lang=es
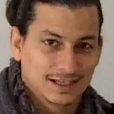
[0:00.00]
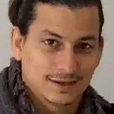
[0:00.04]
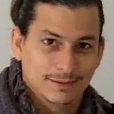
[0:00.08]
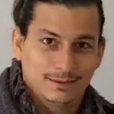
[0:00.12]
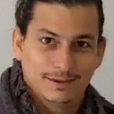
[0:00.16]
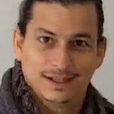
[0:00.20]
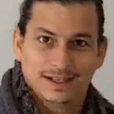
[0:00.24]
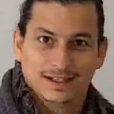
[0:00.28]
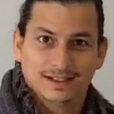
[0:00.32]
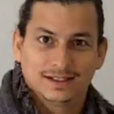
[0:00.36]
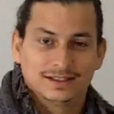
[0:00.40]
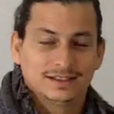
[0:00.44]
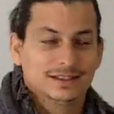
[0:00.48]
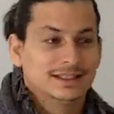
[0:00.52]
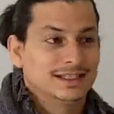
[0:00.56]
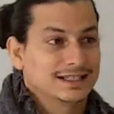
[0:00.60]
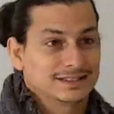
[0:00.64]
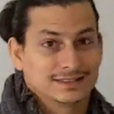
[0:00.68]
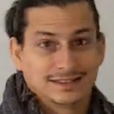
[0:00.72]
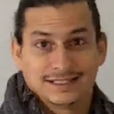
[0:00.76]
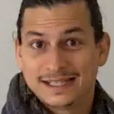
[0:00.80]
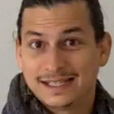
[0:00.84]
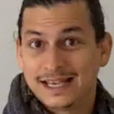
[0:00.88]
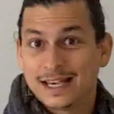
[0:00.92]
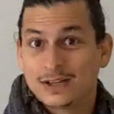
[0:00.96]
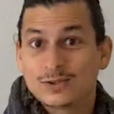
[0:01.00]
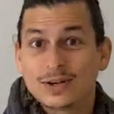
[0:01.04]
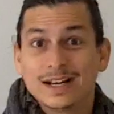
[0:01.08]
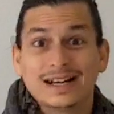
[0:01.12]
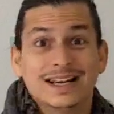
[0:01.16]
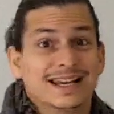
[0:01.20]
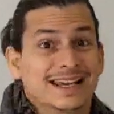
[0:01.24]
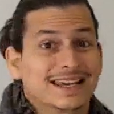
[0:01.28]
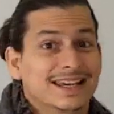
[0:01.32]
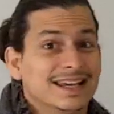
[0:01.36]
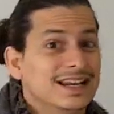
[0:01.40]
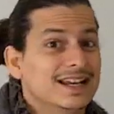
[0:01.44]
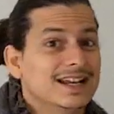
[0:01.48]
habla y, y hay una
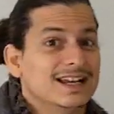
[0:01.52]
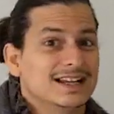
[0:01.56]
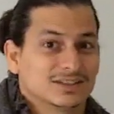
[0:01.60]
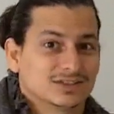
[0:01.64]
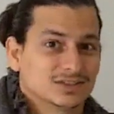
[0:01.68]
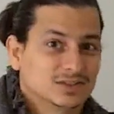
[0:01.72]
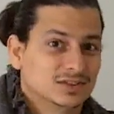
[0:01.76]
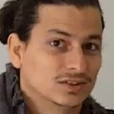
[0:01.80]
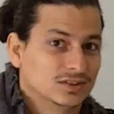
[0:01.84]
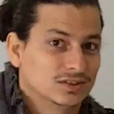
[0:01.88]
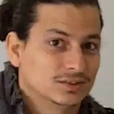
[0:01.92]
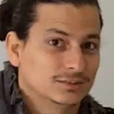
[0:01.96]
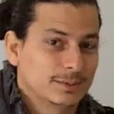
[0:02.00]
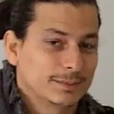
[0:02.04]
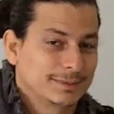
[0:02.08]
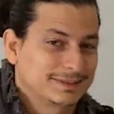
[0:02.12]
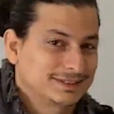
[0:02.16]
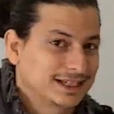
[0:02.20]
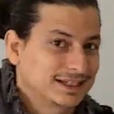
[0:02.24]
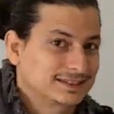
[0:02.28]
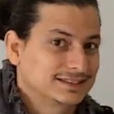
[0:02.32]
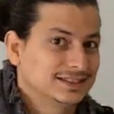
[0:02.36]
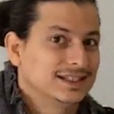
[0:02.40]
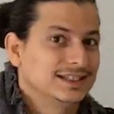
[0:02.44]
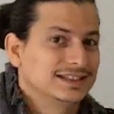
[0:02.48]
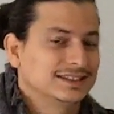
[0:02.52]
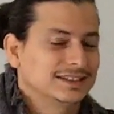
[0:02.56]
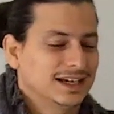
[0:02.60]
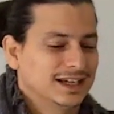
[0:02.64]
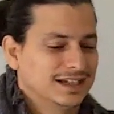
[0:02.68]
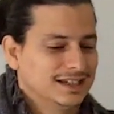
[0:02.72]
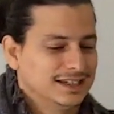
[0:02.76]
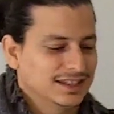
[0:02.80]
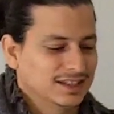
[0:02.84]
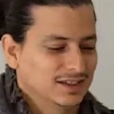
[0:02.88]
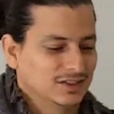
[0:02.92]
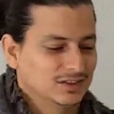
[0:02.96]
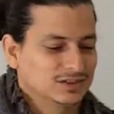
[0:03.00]
legislación, me parece que es en
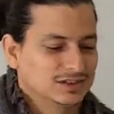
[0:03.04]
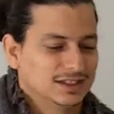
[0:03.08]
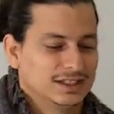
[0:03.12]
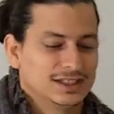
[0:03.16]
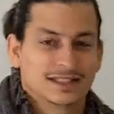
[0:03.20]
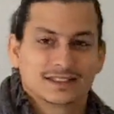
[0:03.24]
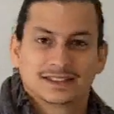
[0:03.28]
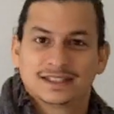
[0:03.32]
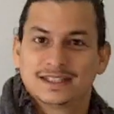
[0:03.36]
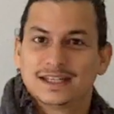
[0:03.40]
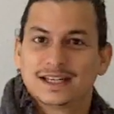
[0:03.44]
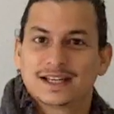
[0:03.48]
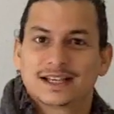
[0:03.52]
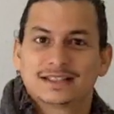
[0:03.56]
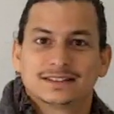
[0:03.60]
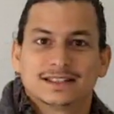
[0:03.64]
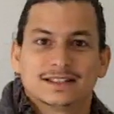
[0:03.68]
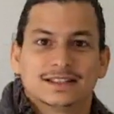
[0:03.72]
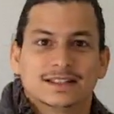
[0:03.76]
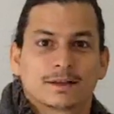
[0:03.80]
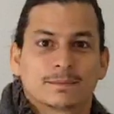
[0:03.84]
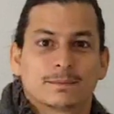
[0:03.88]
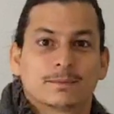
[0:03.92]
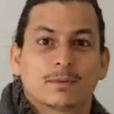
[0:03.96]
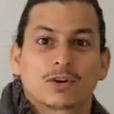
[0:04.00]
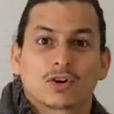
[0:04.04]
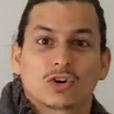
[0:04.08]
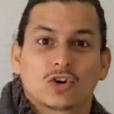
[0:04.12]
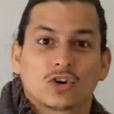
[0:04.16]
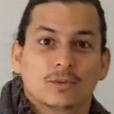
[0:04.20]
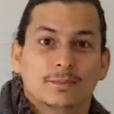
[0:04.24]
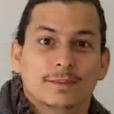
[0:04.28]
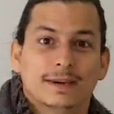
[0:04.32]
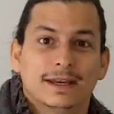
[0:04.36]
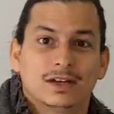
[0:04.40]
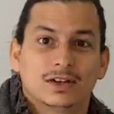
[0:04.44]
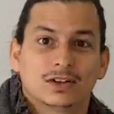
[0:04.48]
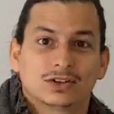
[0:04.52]
Italia, donde ya tienes que tener por lo
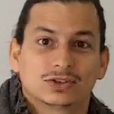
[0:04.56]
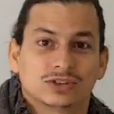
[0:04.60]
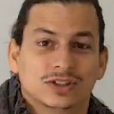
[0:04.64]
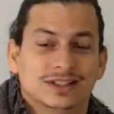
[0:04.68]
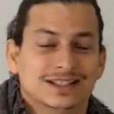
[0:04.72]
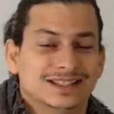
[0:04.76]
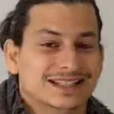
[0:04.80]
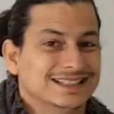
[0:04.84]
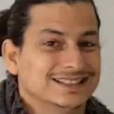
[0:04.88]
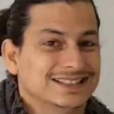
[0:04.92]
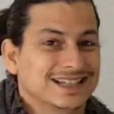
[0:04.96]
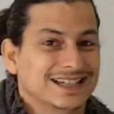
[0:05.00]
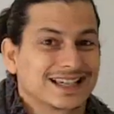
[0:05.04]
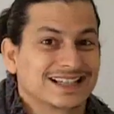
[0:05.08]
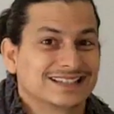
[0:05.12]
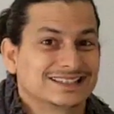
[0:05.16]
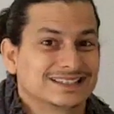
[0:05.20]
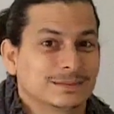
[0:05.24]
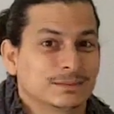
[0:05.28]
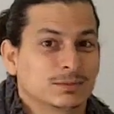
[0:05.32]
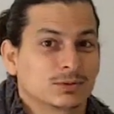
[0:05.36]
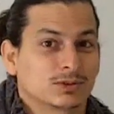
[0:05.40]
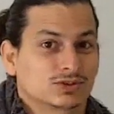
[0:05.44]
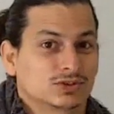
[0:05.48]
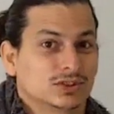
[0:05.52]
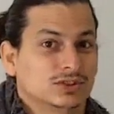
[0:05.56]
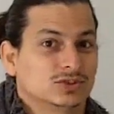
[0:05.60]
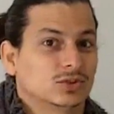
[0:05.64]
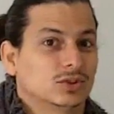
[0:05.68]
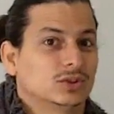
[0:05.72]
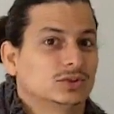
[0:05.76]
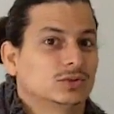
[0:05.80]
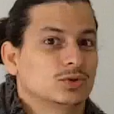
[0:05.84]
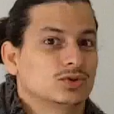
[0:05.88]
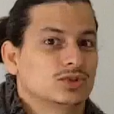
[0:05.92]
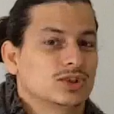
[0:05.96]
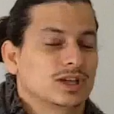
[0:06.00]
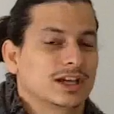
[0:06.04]
menos el 10 a 15% de
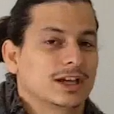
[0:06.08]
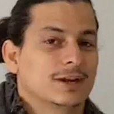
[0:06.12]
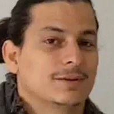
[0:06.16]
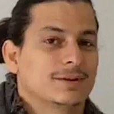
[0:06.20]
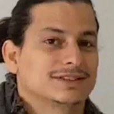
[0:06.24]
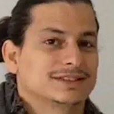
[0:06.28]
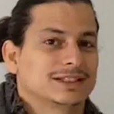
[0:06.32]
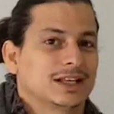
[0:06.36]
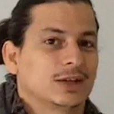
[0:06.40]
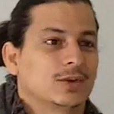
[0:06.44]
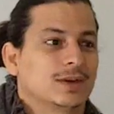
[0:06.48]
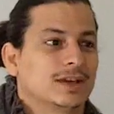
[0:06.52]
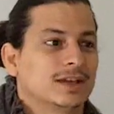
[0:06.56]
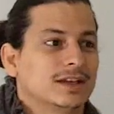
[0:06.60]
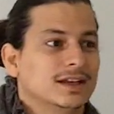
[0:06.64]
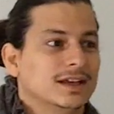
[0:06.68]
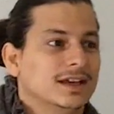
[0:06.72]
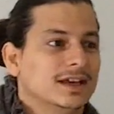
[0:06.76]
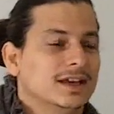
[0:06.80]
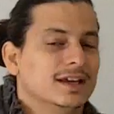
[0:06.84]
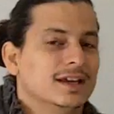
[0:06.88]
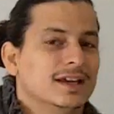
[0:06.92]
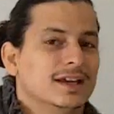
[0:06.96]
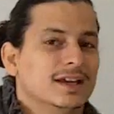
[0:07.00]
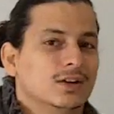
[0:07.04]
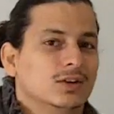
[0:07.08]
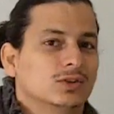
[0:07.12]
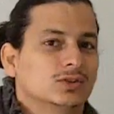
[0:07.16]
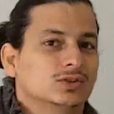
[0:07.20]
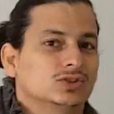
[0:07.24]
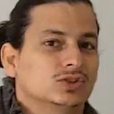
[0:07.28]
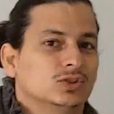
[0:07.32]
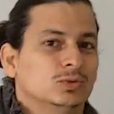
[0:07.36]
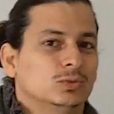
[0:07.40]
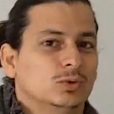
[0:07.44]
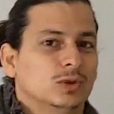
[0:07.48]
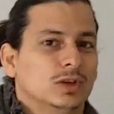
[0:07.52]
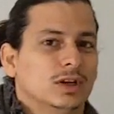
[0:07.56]
tu cheque basado en
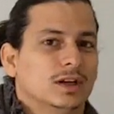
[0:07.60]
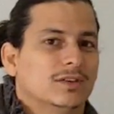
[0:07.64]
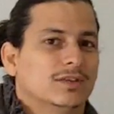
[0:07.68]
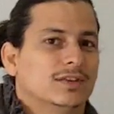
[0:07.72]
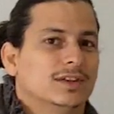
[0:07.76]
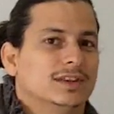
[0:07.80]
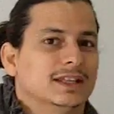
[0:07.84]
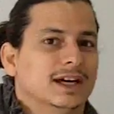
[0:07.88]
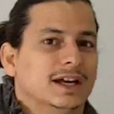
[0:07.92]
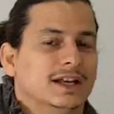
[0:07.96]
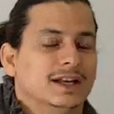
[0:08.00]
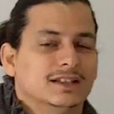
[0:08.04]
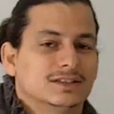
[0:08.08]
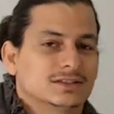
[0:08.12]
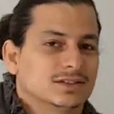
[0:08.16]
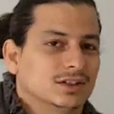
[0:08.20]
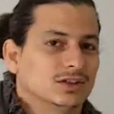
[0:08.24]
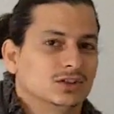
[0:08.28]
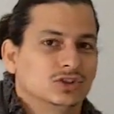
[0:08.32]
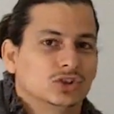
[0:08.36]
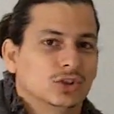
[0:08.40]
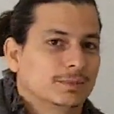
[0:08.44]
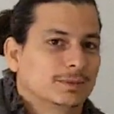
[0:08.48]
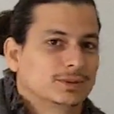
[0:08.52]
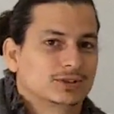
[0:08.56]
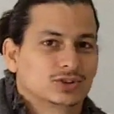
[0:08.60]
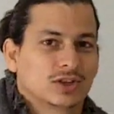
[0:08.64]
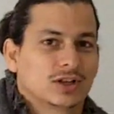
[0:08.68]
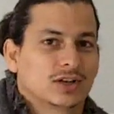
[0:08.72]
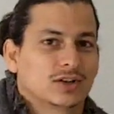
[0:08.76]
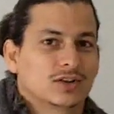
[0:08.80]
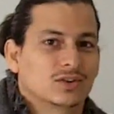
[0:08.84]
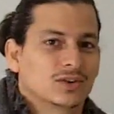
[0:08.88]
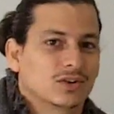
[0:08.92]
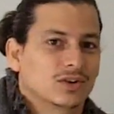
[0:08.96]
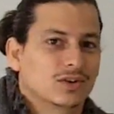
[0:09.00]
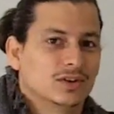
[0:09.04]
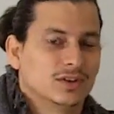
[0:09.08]
consumidores finales, no personas
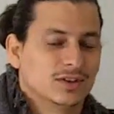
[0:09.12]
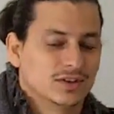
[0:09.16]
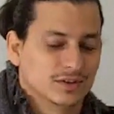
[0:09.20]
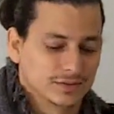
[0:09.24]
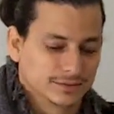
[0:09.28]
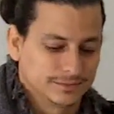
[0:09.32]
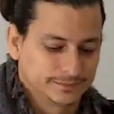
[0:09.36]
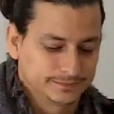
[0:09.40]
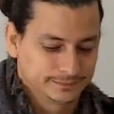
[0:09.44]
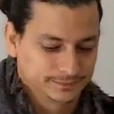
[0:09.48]
con código.